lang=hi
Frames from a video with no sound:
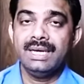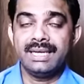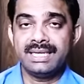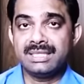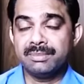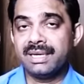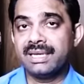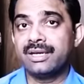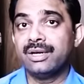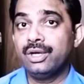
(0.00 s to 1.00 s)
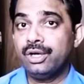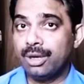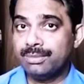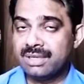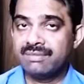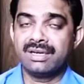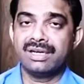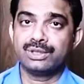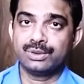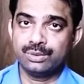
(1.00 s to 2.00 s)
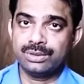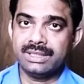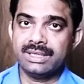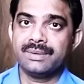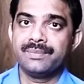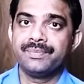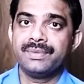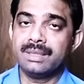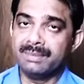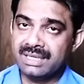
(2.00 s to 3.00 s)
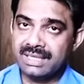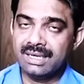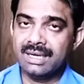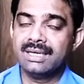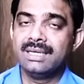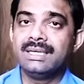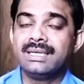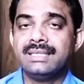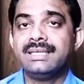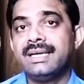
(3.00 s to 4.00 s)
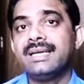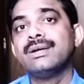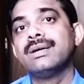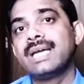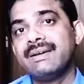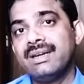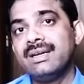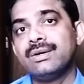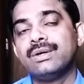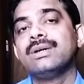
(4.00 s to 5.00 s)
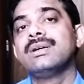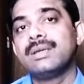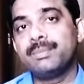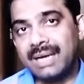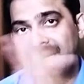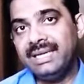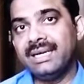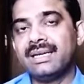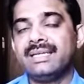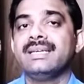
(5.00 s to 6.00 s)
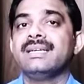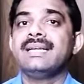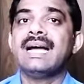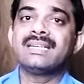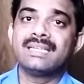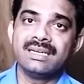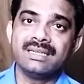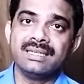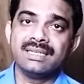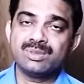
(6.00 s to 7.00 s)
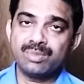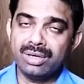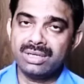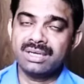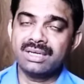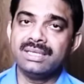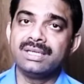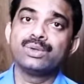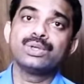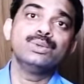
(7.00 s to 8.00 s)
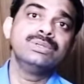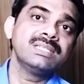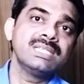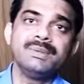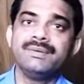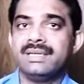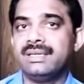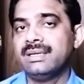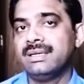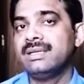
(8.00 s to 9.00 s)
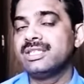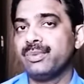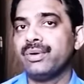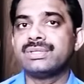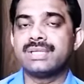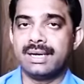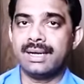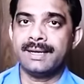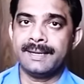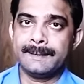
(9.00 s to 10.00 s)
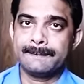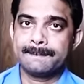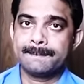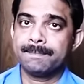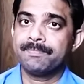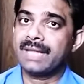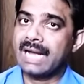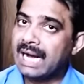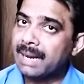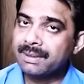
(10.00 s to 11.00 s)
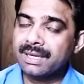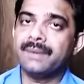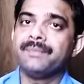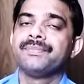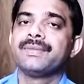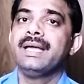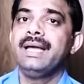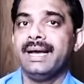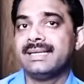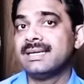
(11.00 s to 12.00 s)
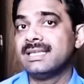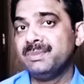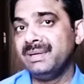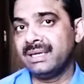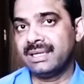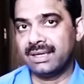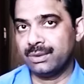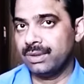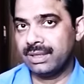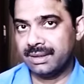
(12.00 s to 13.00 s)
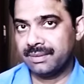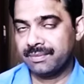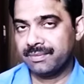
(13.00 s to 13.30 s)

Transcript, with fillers: लेकिन जब मैंने ऑब्ज़र्व करना शुरू किया तो मैंने देखा कि ये केवल रिप्लाई कर रही हैं रिएक्ट कर रही हैं रिस्पॉन्ड कर रही हैं क्योंकि उधर से भी वही रिस्पॉन्स आ रहा है आपका एज अ हस्बैंड क्या रोल है